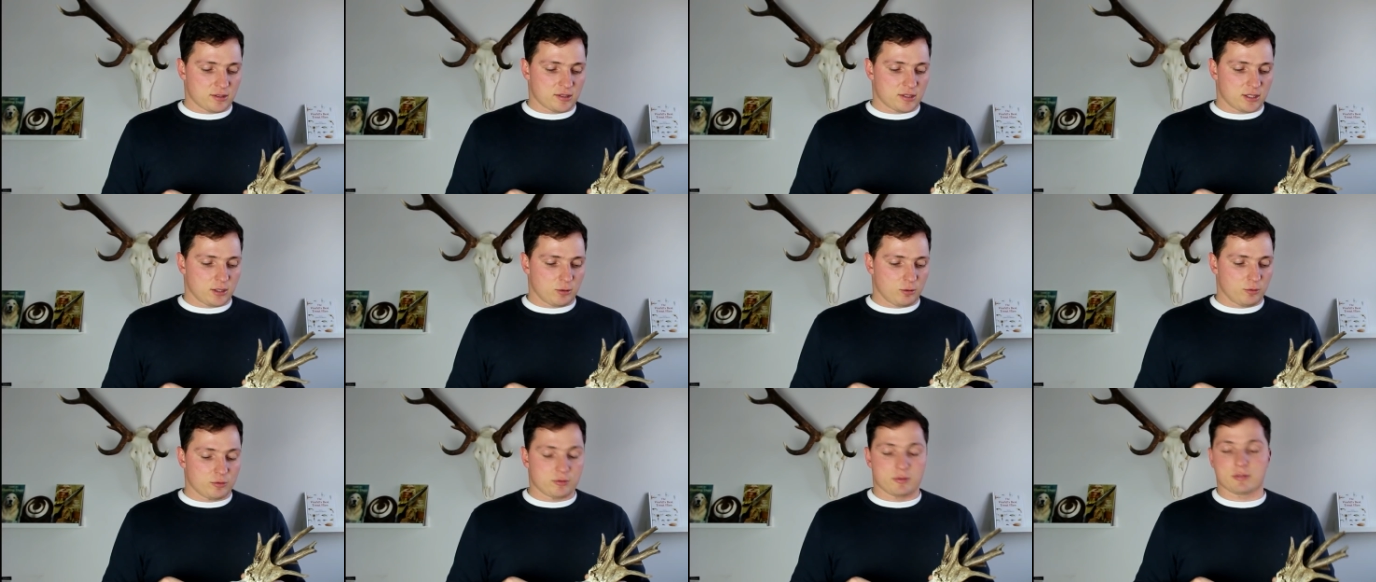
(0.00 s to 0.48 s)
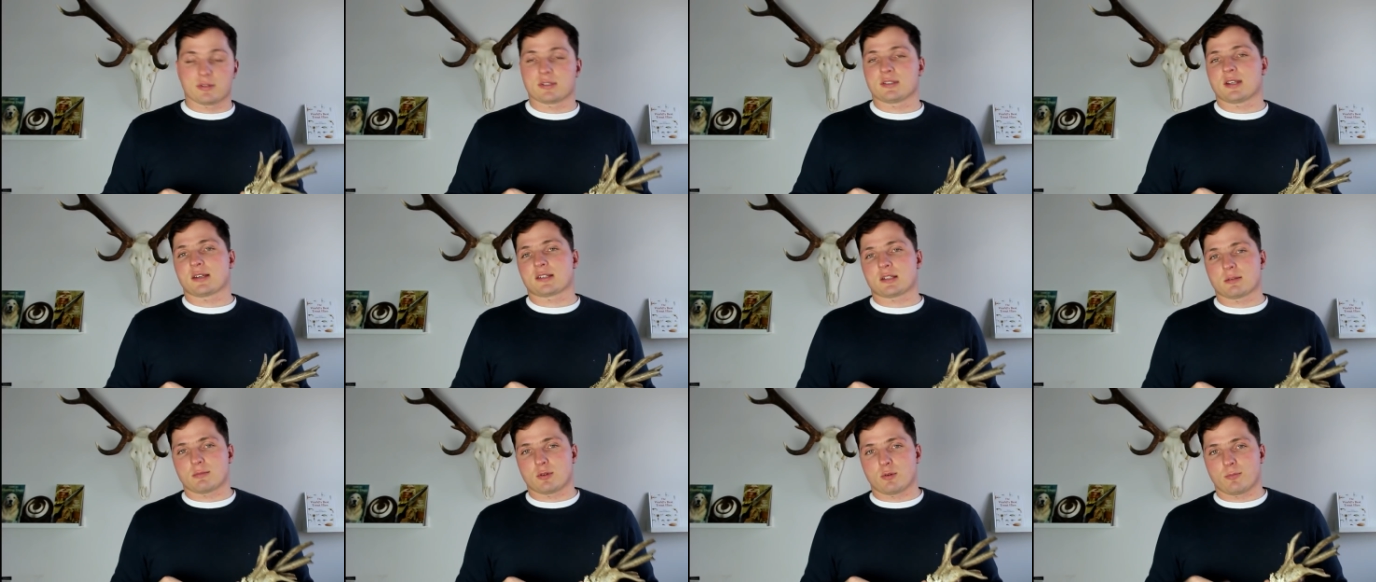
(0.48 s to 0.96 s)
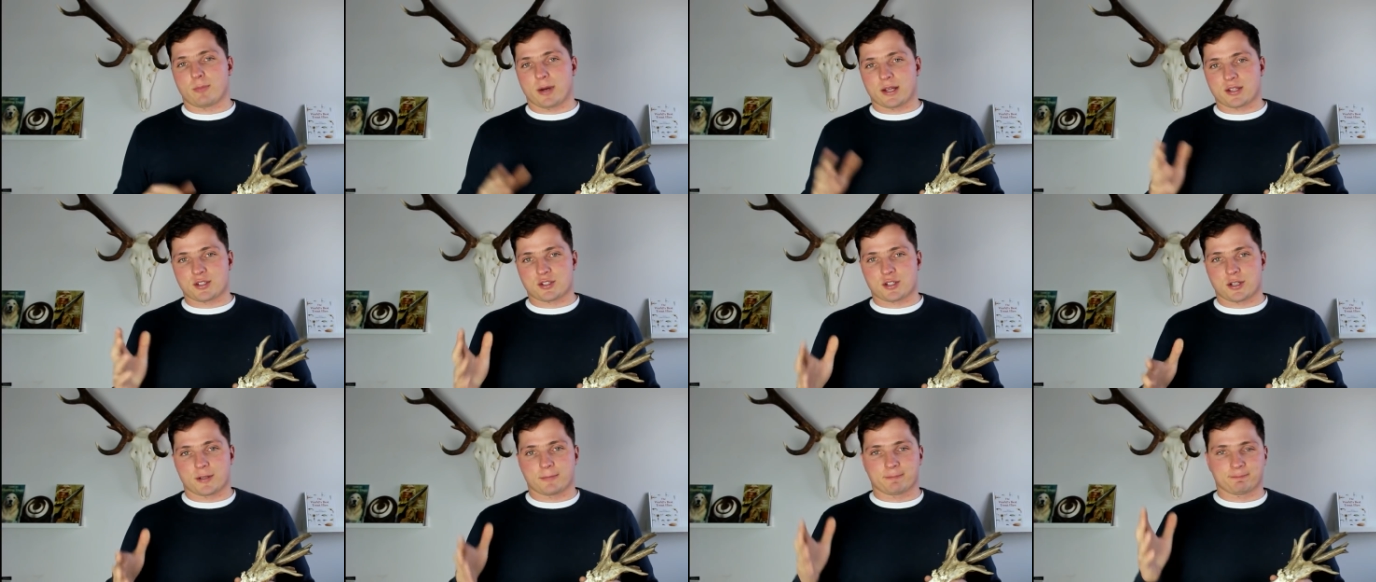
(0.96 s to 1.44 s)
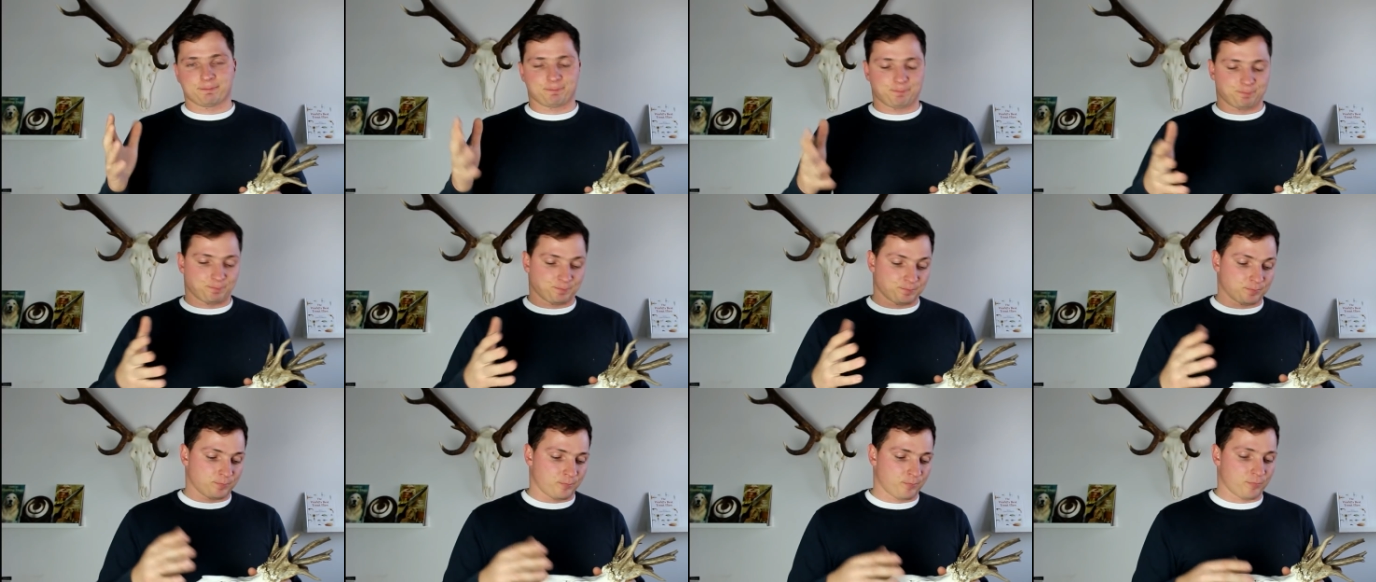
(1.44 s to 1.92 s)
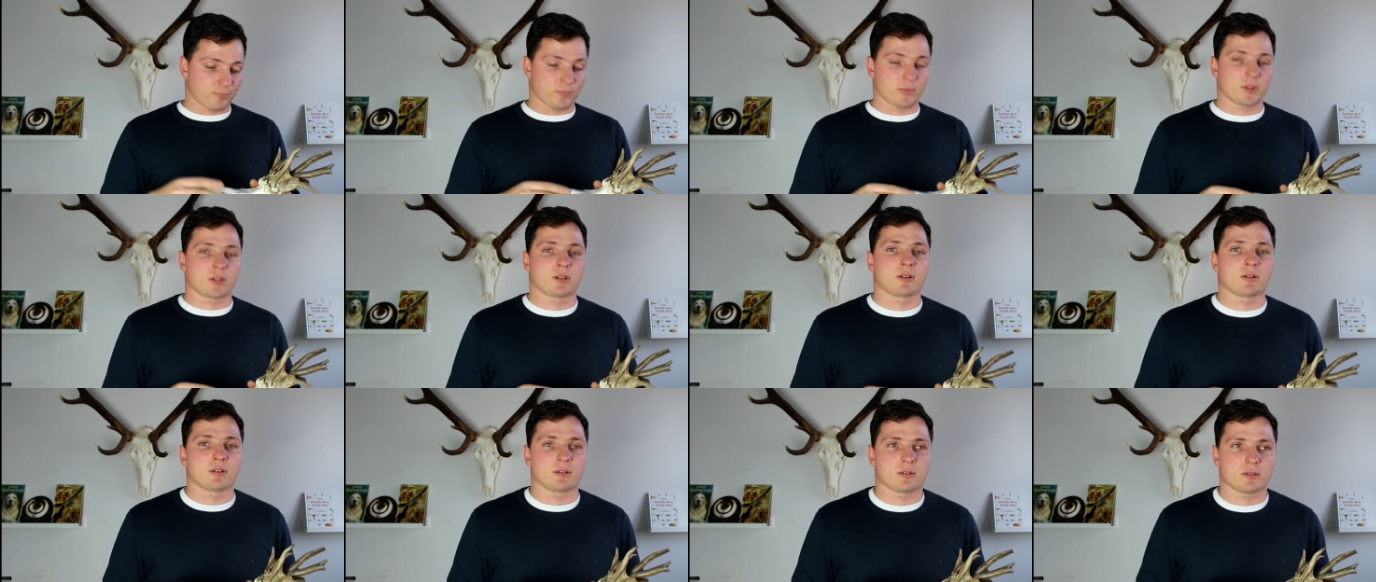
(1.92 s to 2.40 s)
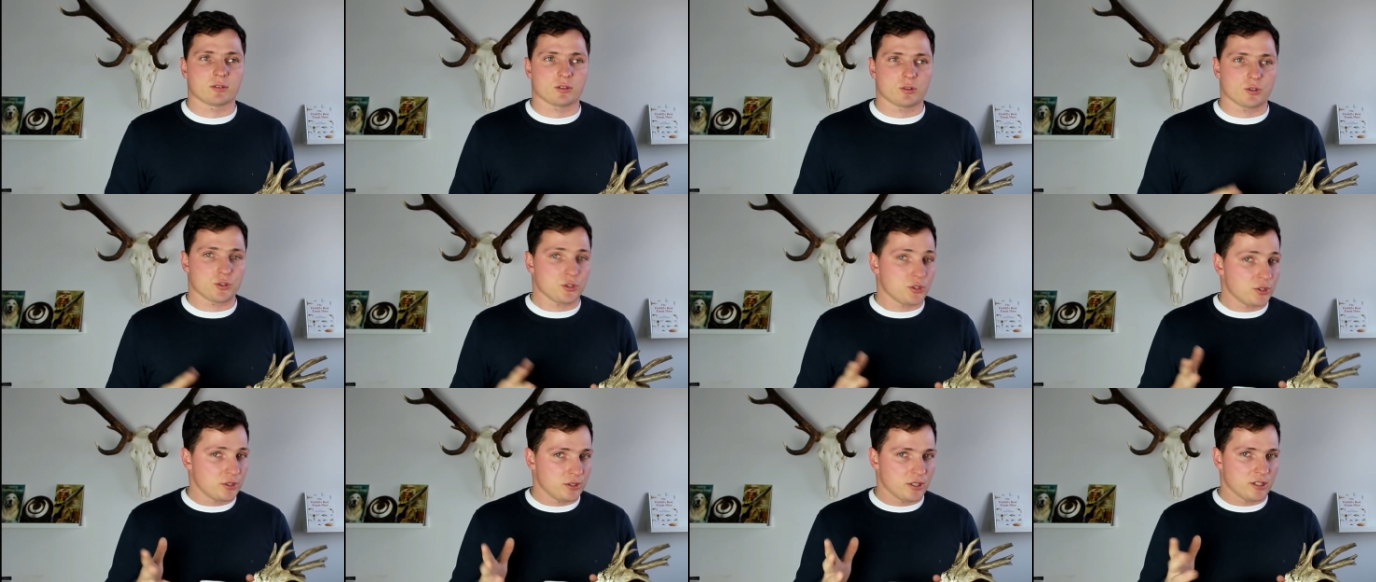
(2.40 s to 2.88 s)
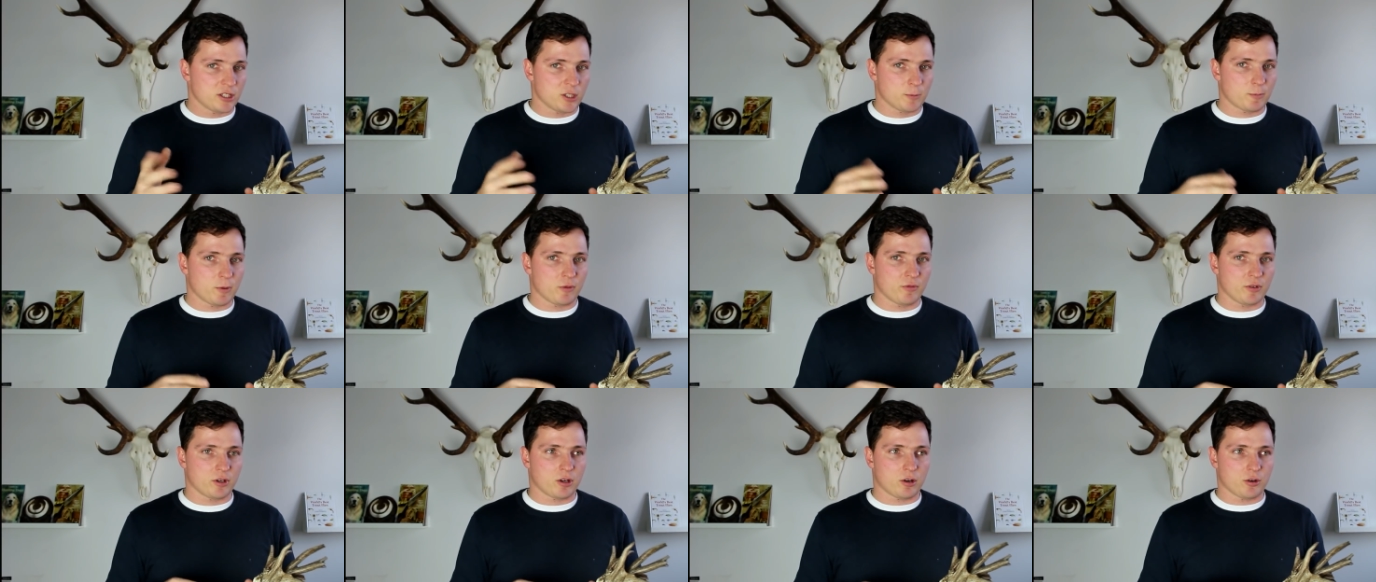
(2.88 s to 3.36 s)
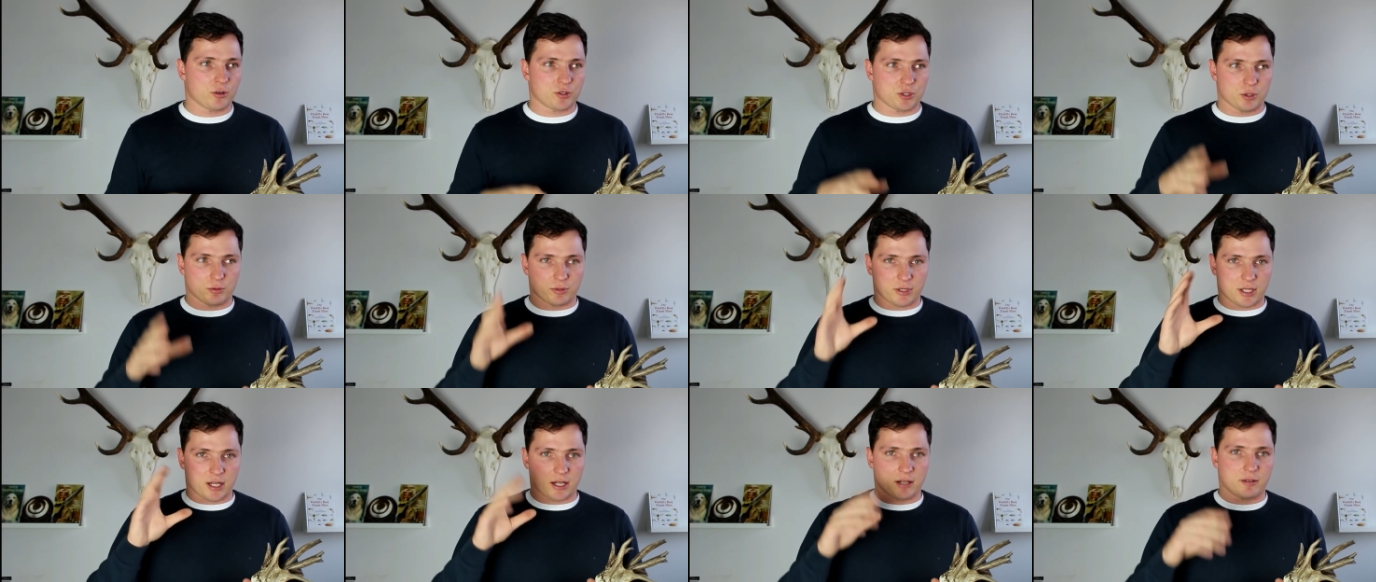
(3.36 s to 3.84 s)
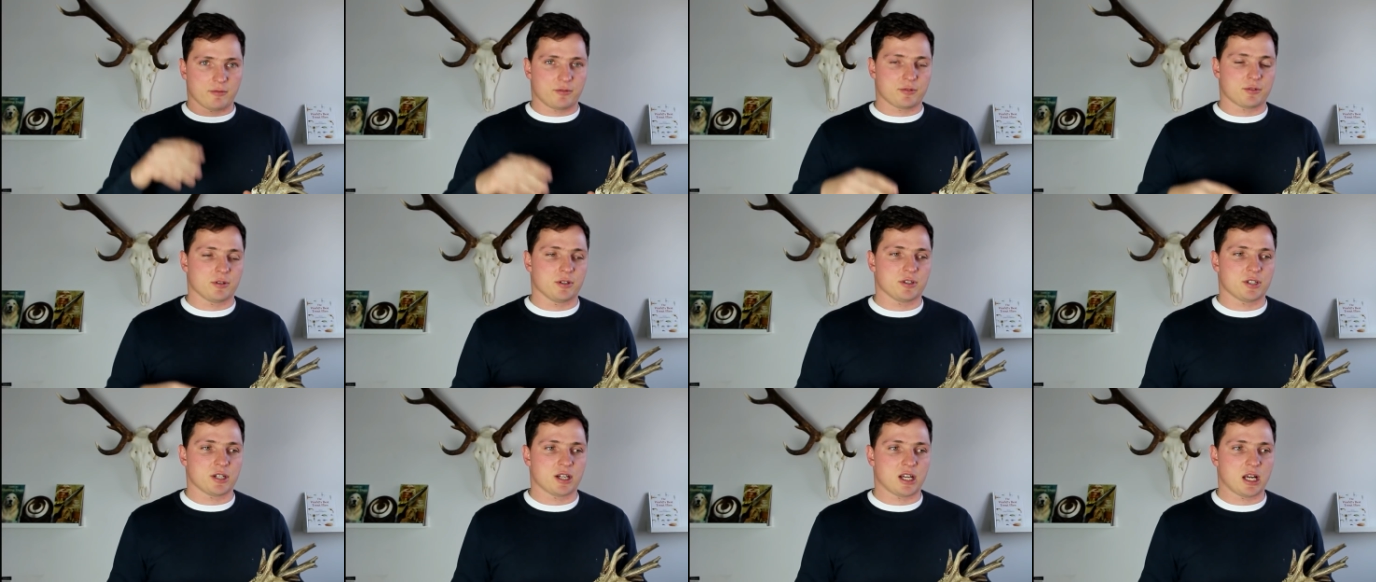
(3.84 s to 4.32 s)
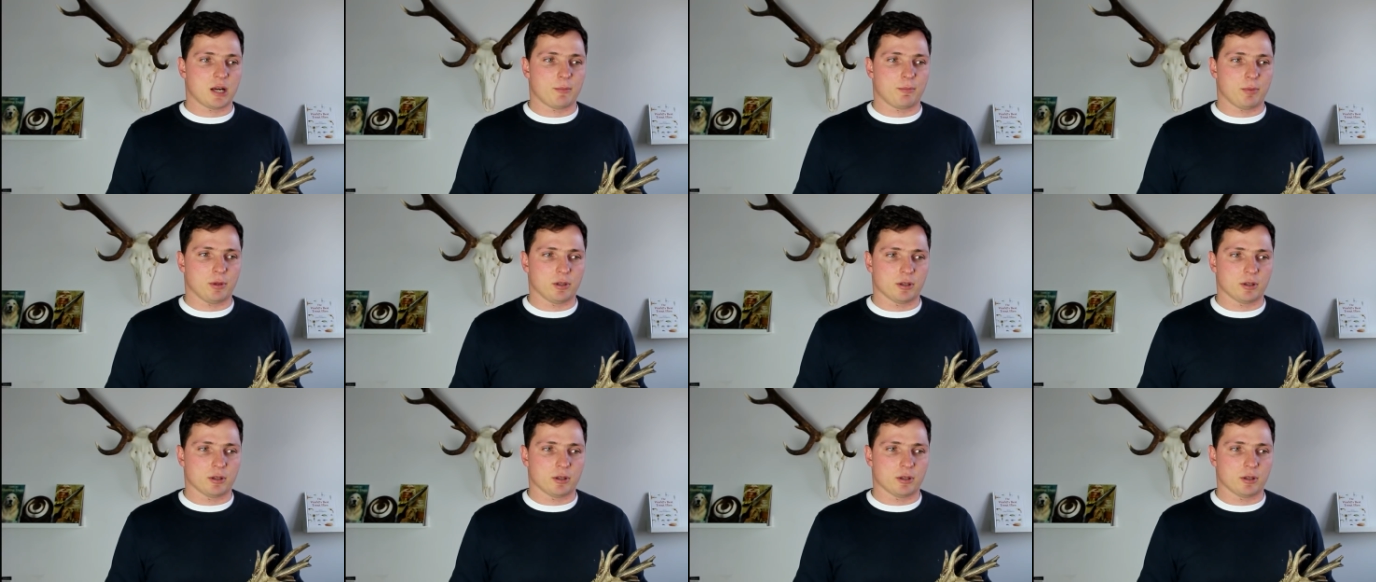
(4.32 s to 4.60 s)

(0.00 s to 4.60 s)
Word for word: z tyłu za sobą patrzę. Coś nietypowy kozioł, tak, sięgam po